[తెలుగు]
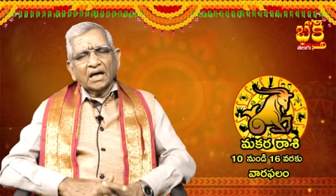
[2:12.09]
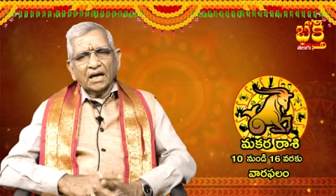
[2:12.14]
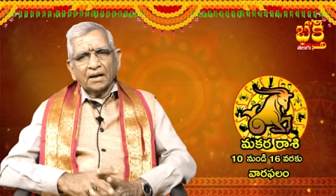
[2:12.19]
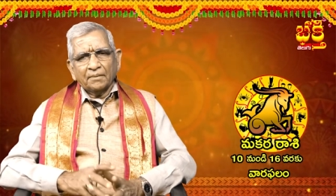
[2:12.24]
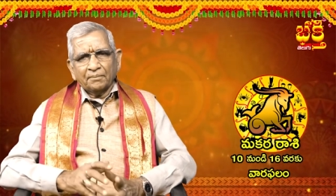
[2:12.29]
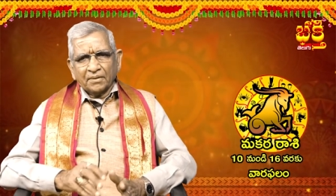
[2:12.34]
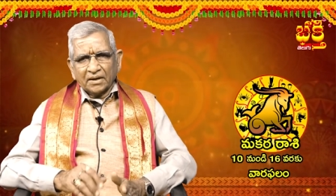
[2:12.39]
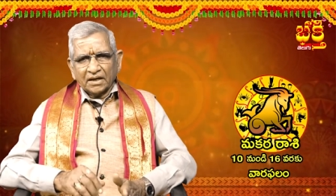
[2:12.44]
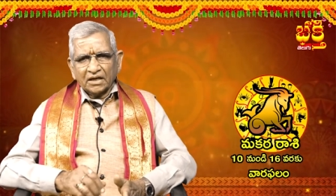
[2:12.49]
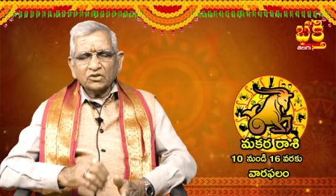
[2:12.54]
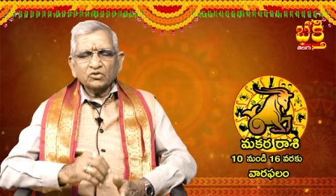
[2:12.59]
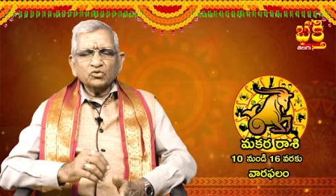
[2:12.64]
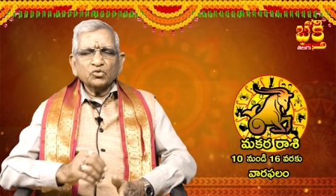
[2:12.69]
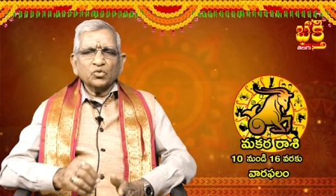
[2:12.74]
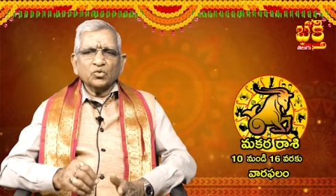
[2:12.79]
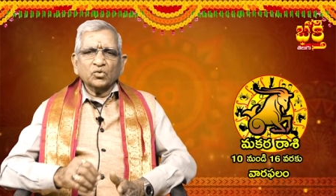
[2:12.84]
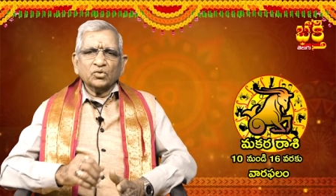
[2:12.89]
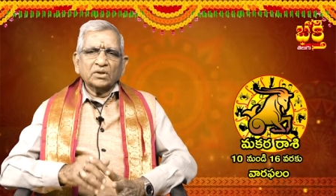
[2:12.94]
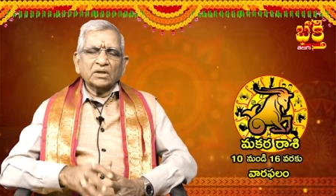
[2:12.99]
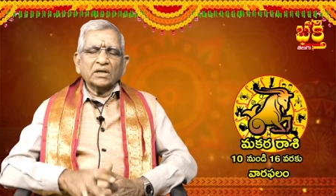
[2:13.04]
ఆ పటం
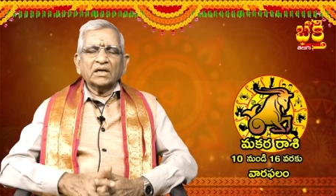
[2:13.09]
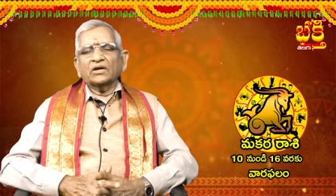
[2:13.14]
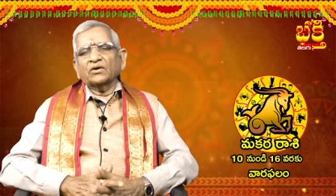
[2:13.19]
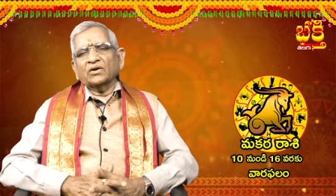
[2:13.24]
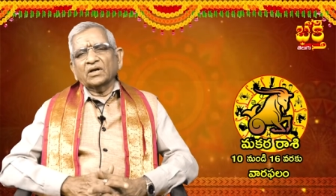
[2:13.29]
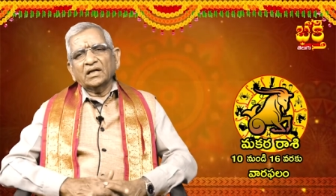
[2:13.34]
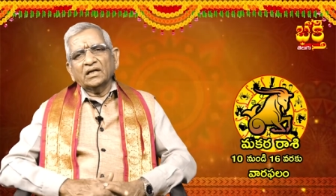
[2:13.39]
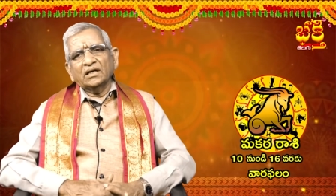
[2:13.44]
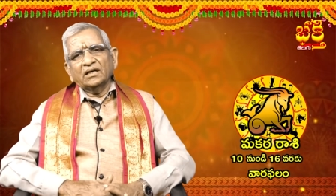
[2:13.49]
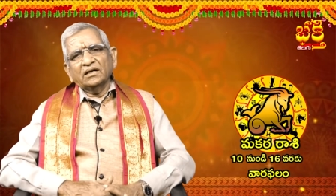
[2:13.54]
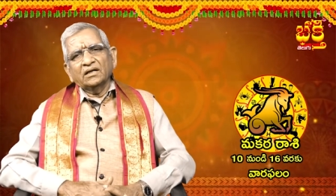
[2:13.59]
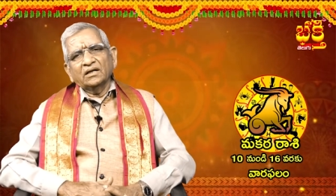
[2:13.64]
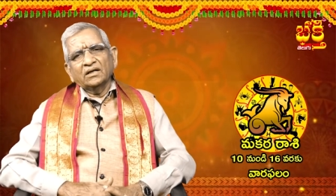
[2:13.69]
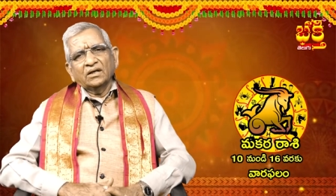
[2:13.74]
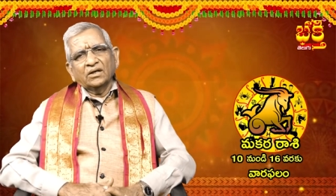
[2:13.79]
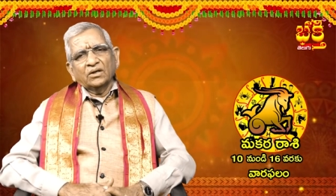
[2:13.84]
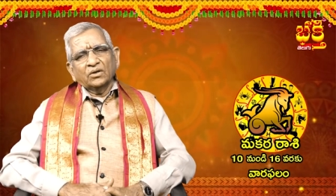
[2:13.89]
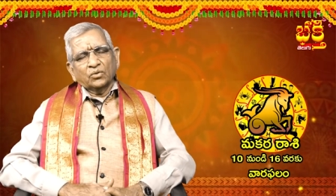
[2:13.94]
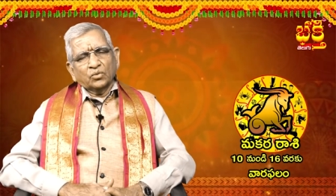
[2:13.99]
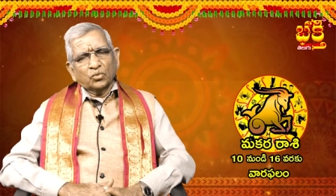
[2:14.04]
చుట్టూతా కూడా
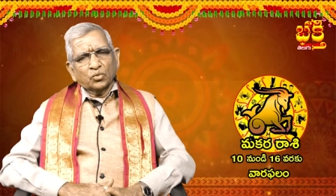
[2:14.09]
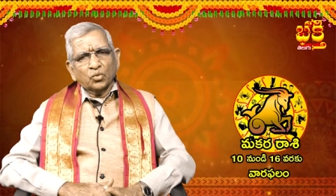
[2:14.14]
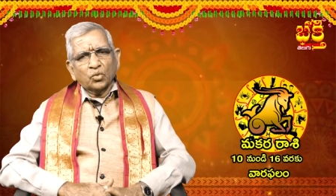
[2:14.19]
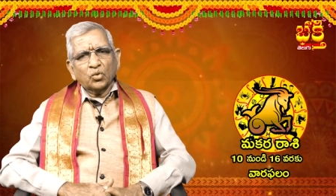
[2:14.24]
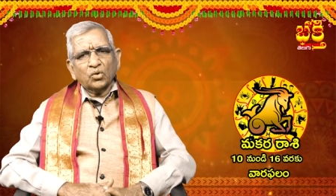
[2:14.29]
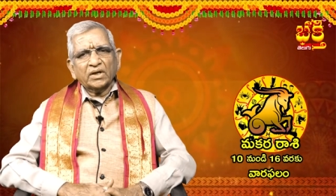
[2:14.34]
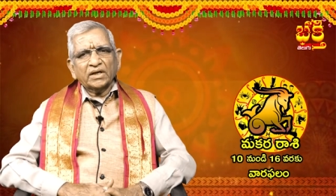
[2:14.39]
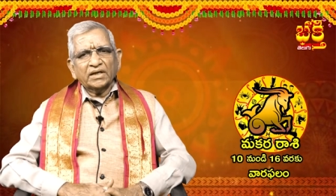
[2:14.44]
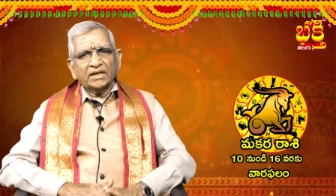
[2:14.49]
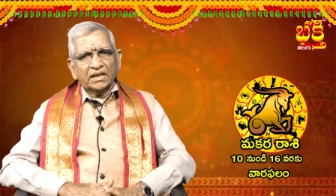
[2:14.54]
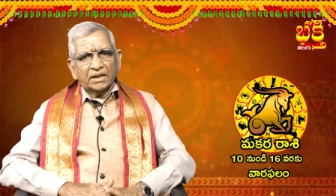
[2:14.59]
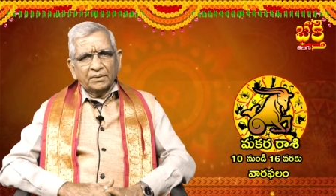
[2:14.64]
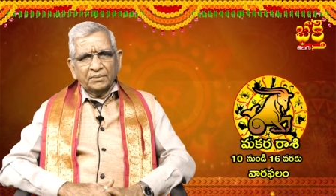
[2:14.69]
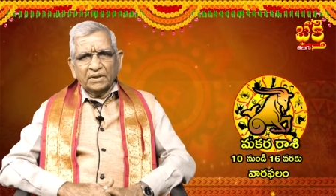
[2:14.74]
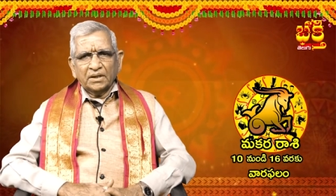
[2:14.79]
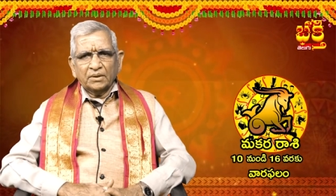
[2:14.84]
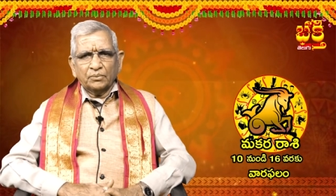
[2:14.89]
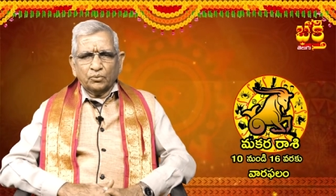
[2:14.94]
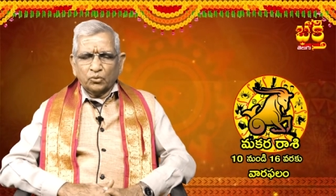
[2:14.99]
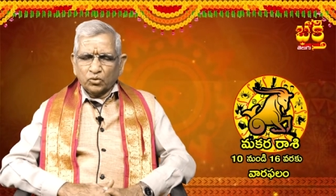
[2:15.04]
నూట
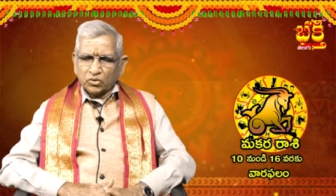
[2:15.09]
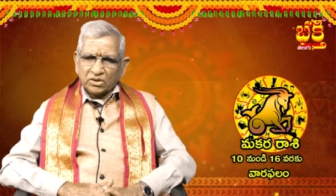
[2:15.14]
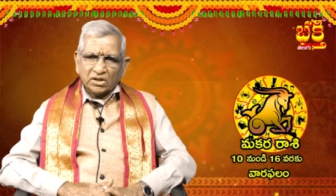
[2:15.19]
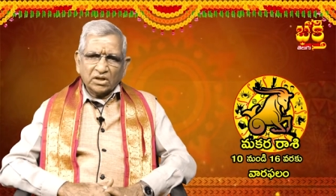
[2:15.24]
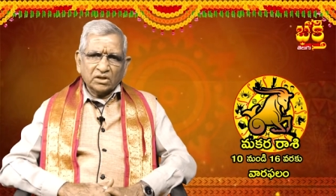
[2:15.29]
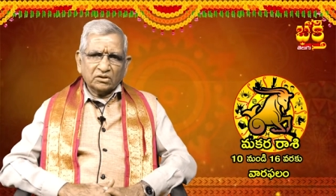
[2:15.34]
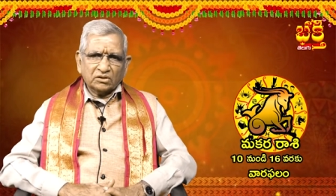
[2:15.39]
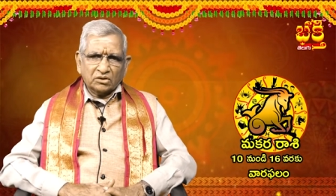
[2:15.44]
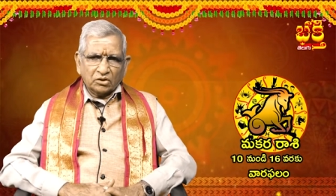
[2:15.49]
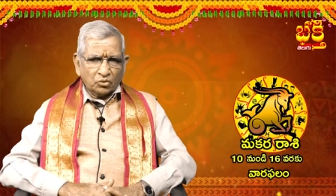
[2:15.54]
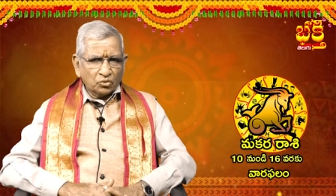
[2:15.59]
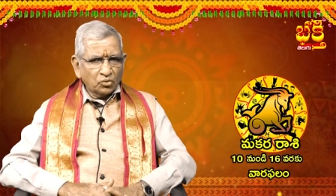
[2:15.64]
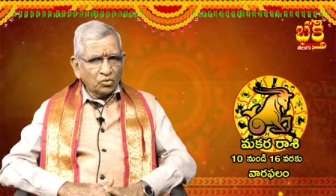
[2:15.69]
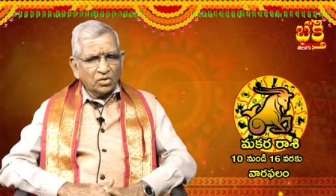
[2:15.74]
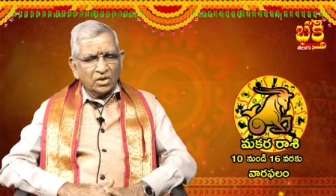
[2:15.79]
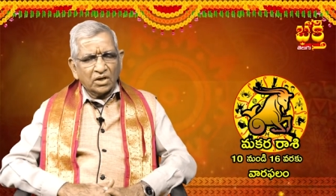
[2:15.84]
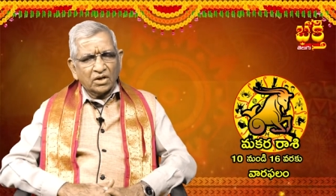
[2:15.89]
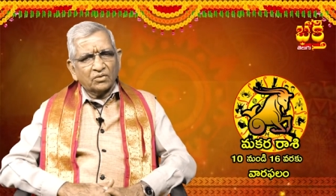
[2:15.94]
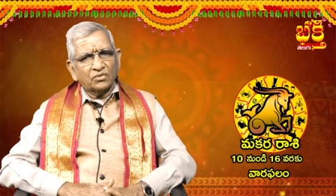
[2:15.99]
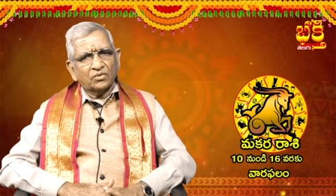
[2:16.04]
ఎనిమిది పూసలు తక్కువ
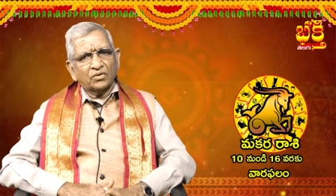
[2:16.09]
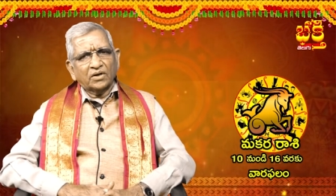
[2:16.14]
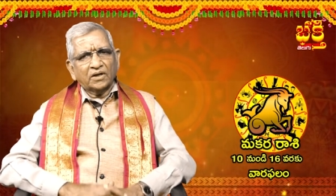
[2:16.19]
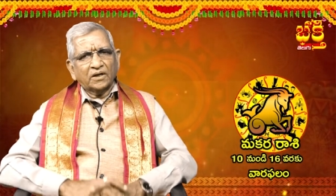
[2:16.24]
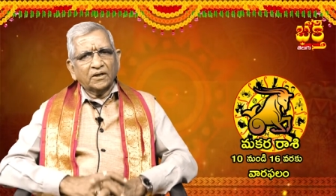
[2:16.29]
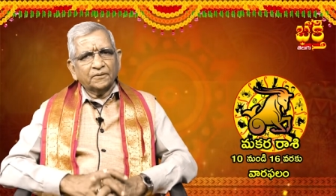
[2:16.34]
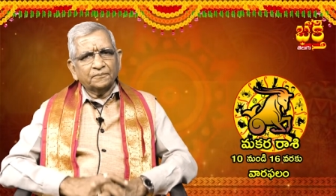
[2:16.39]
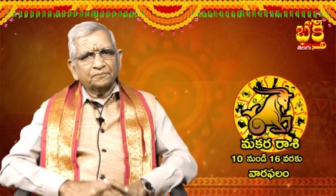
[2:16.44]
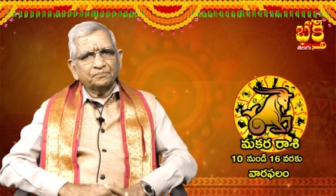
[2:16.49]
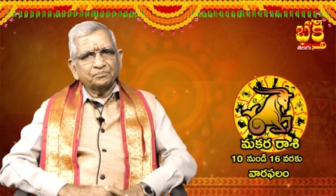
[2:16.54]
కాకుండా